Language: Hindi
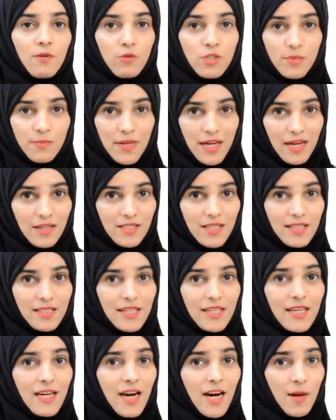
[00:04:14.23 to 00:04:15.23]
उसमें आ
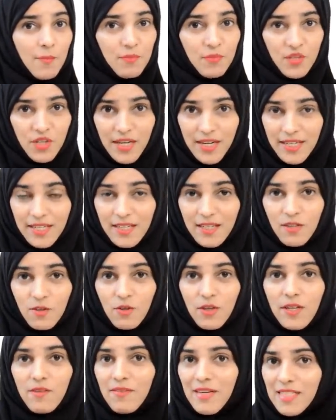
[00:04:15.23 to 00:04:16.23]
जाता है ना आप थ्रेडिंग
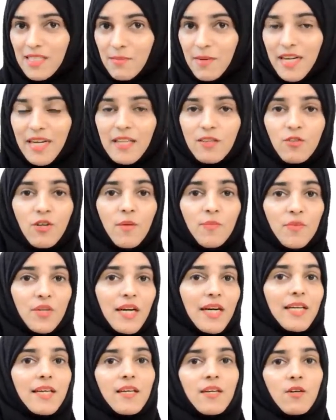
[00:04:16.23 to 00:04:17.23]
करोगे वैसे मैं कहती हूँ आप
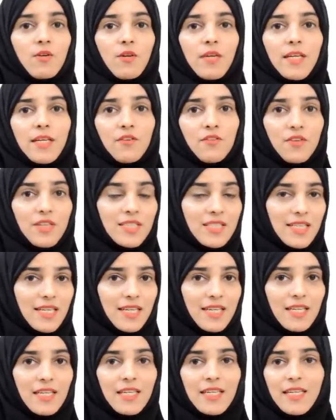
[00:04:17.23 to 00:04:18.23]
थ्रेडिंग करो लेकिन
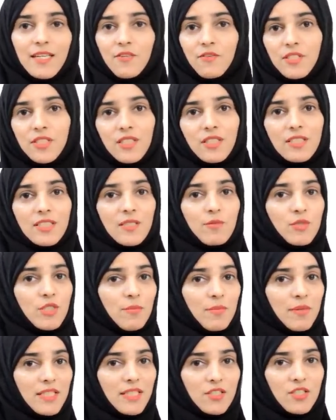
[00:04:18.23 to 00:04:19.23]
रिसेंटली एक रिसर्च से मुझे
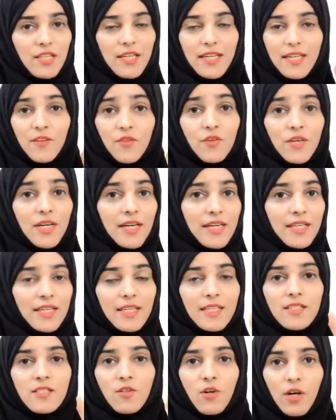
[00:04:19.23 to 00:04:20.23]
पता चला कि थ्रेडिंग
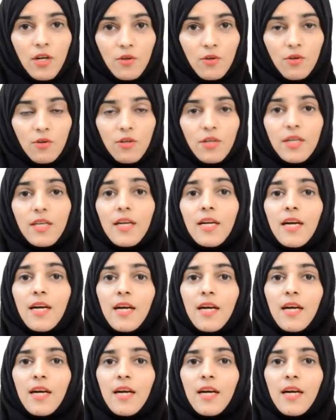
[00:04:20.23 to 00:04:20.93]
इज़ नॉट गुड